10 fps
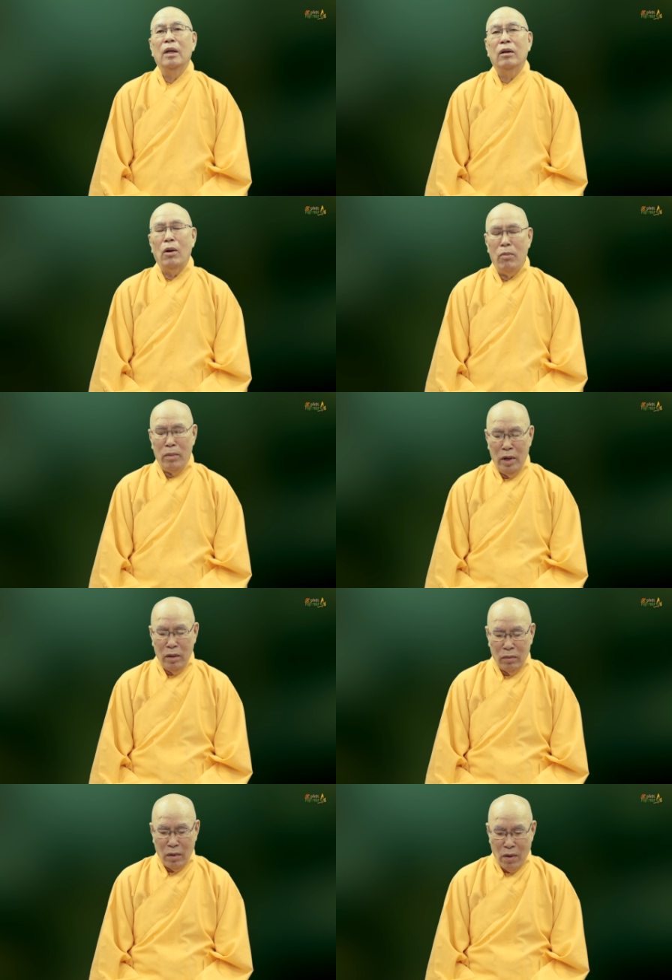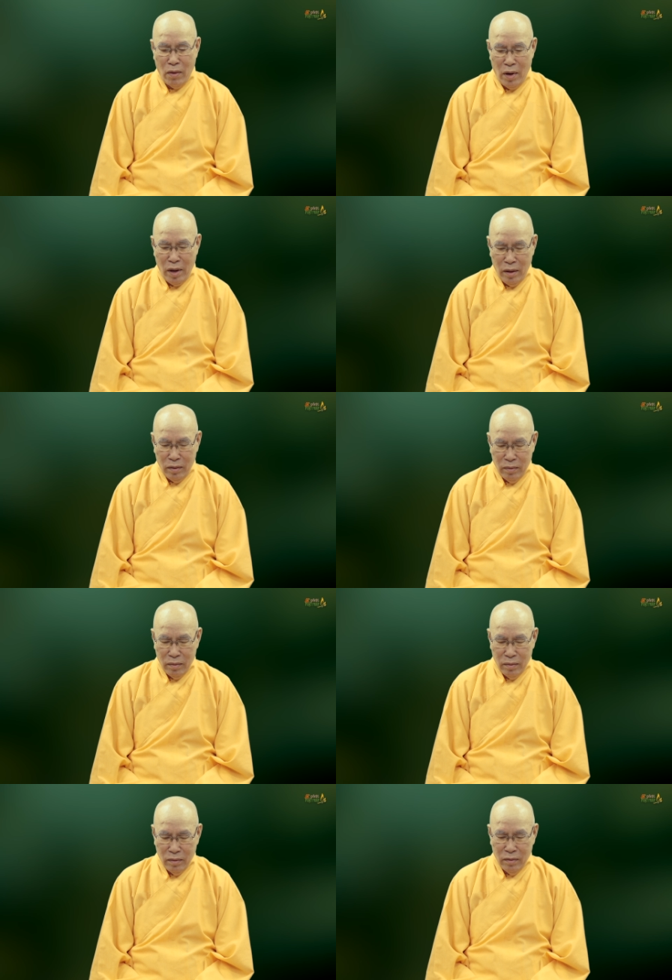công đức to lớn,
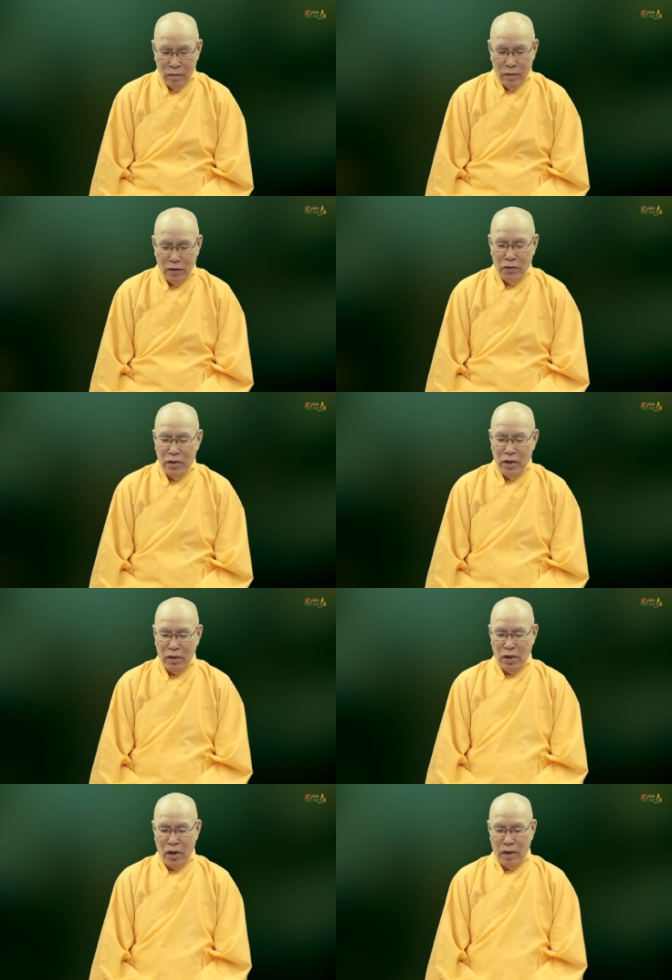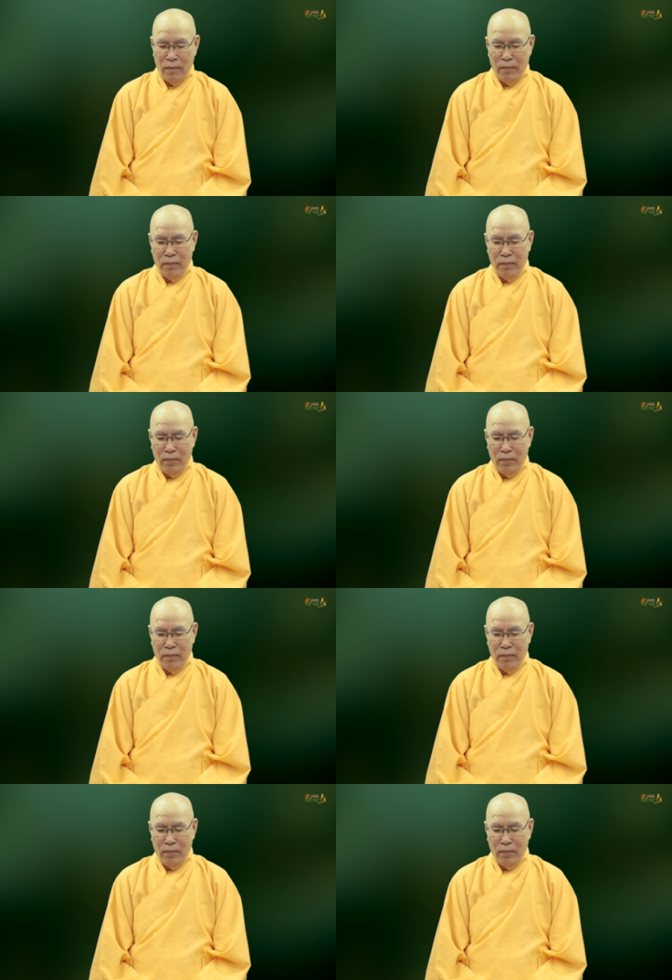phước thiện